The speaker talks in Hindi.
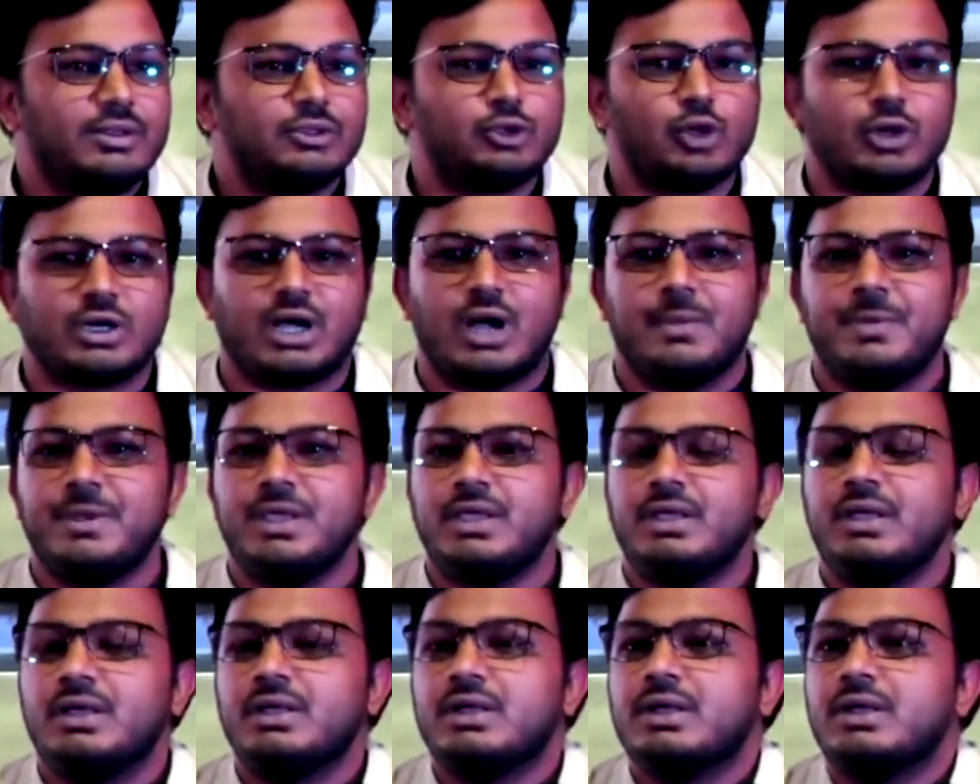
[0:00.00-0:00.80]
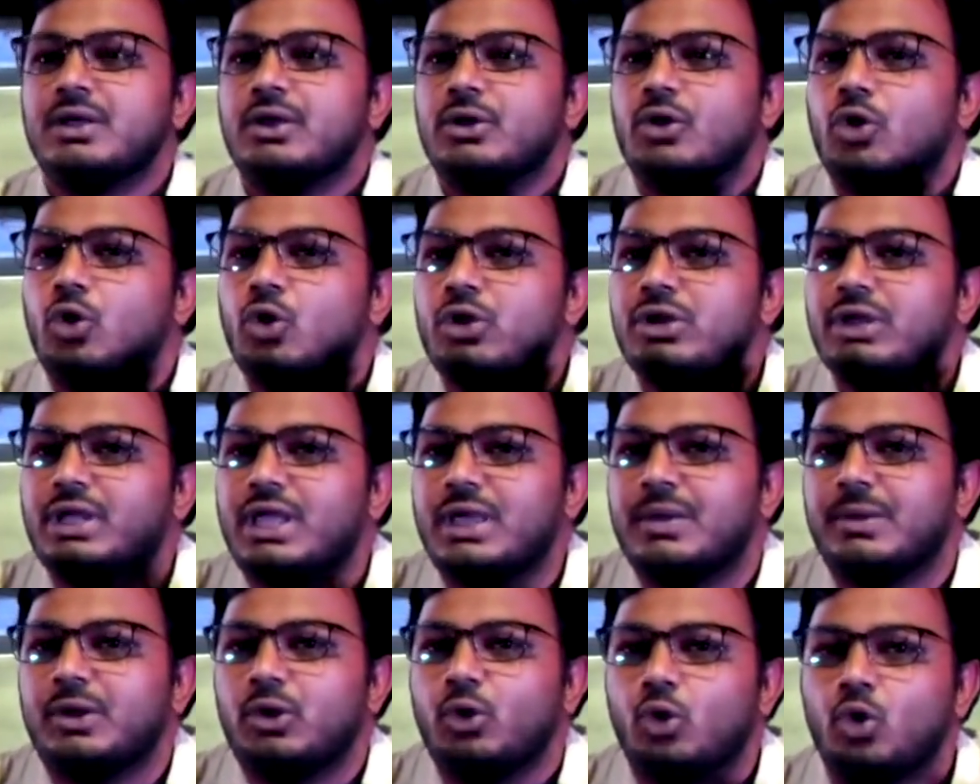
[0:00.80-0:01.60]
तो कभी
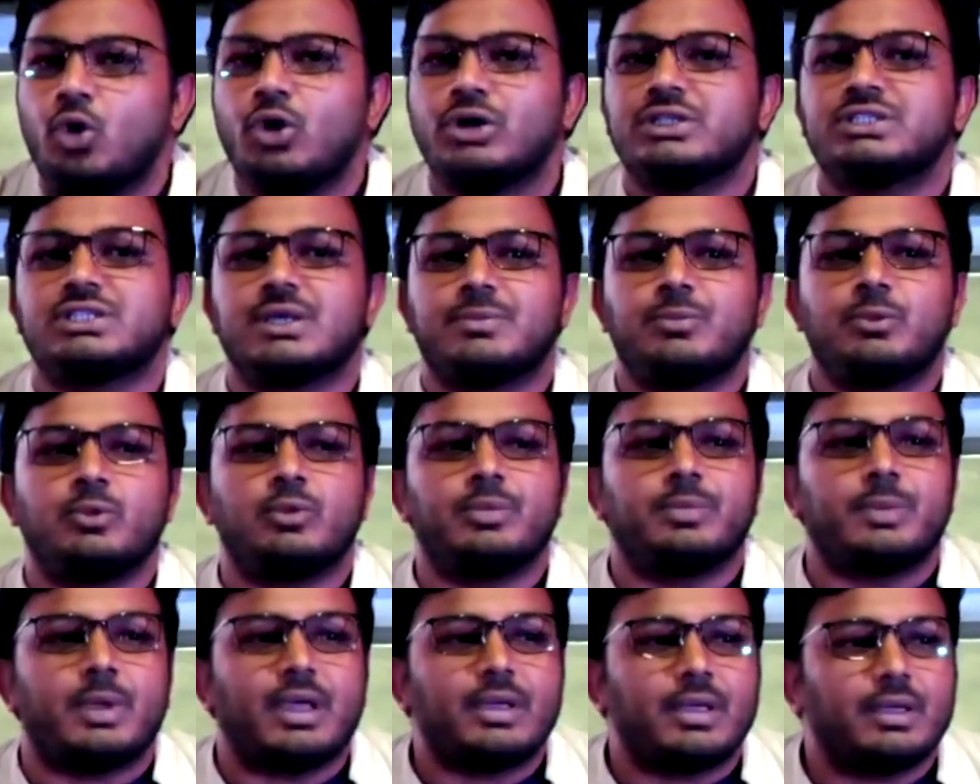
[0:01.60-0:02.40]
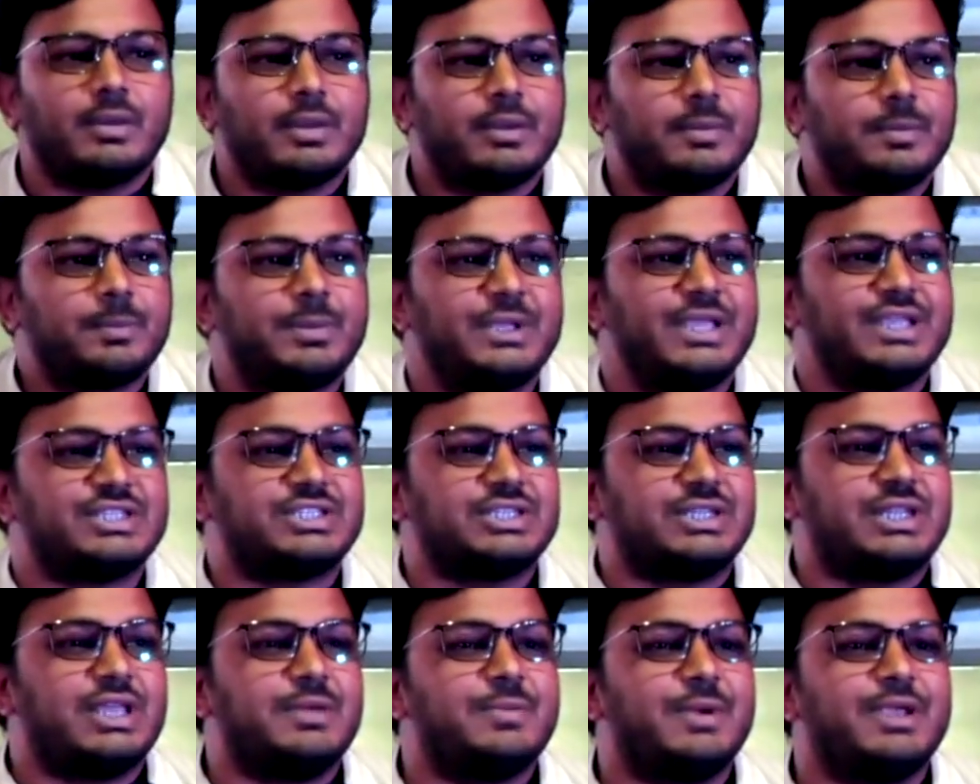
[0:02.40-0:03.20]
उनके लोग जब
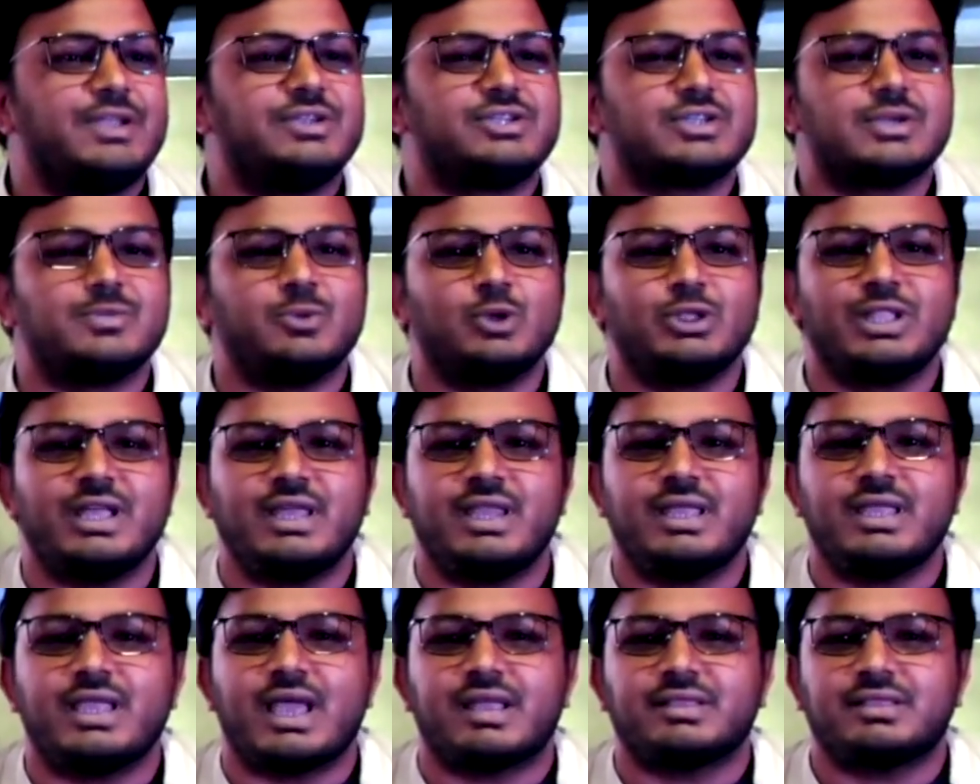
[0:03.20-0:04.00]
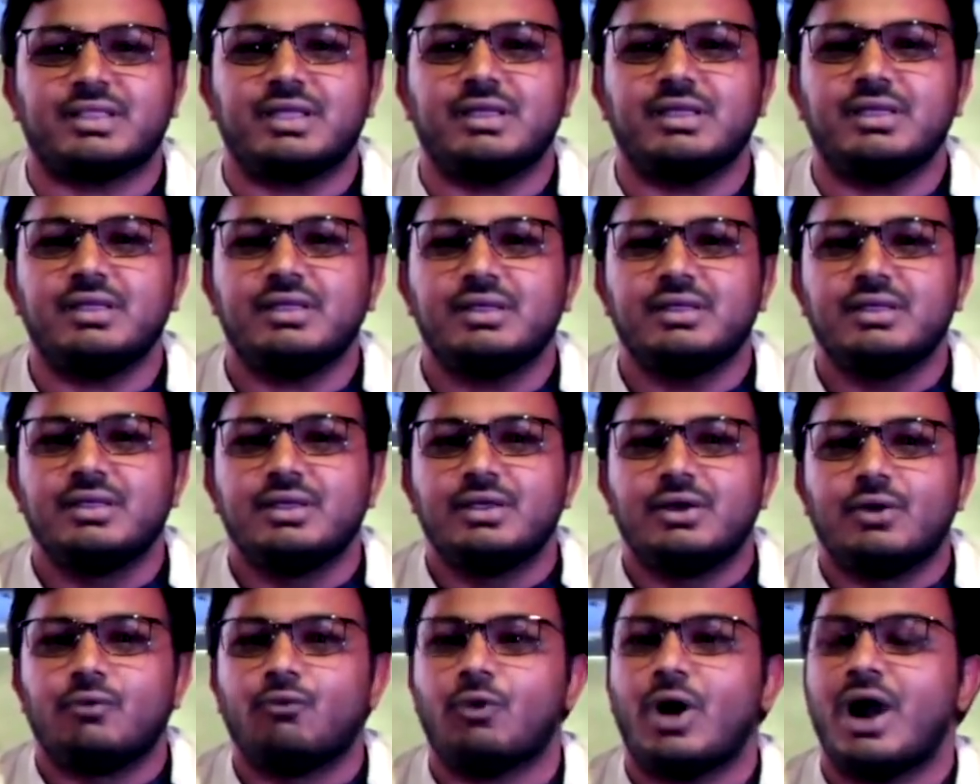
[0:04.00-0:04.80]
पीएचडी में इंटरव्यू देने जाते हैं
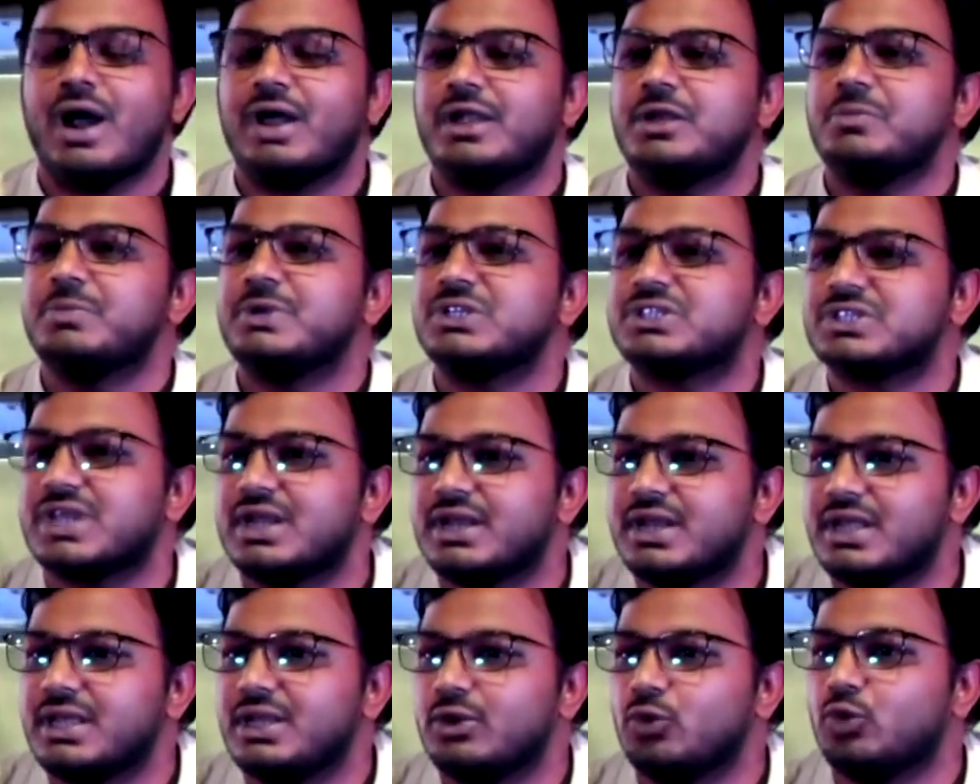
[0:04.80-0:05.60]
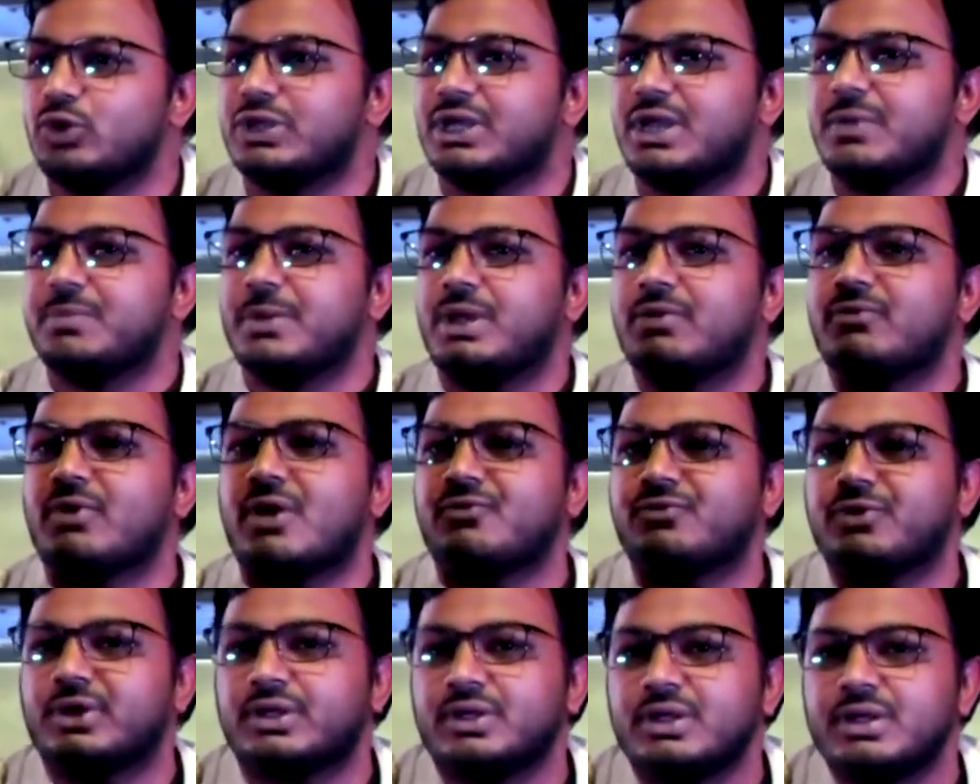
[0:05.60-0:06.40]
वहां एडमिशन नहीं उनके मन
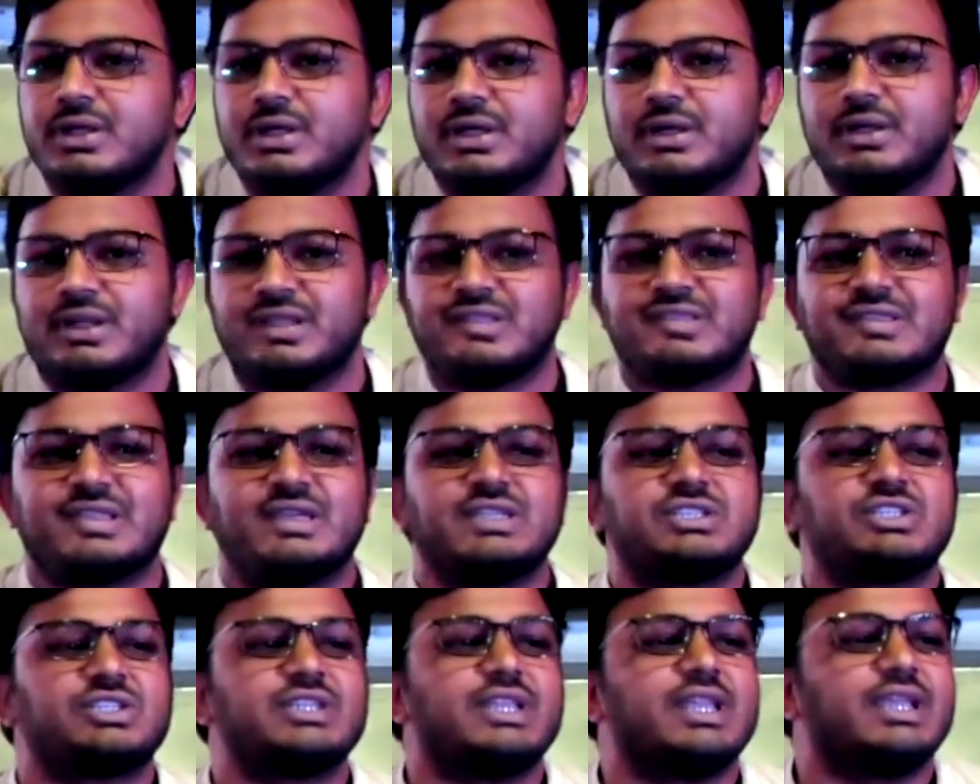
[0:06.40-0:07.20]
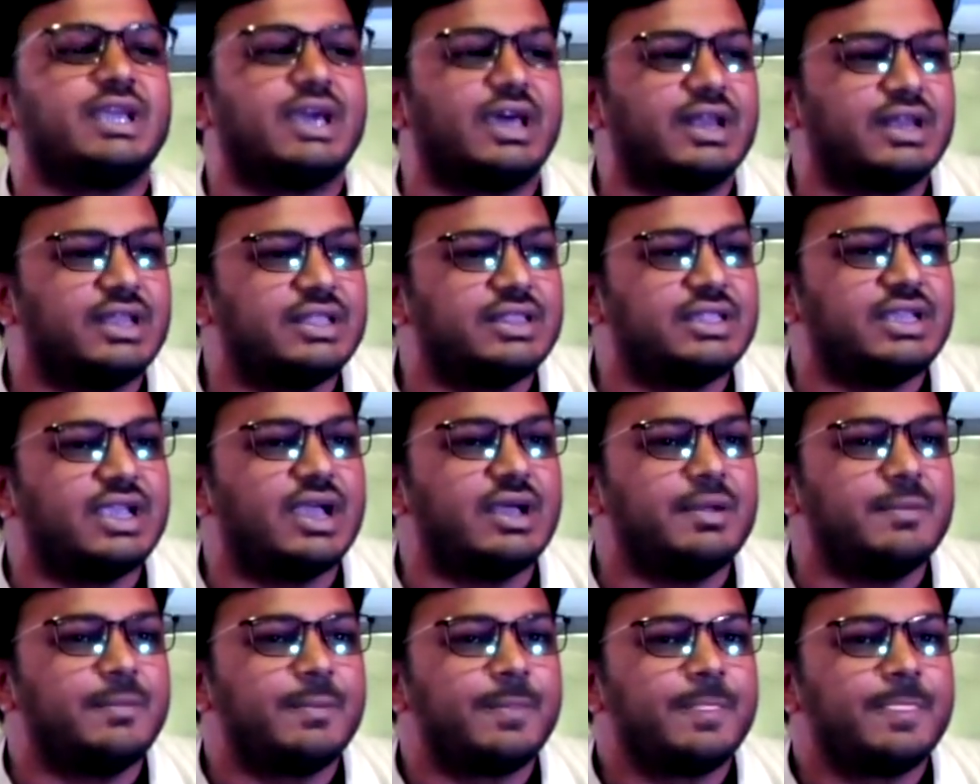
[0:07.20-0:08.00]
माफिक रिसर्च नहीं करने दिया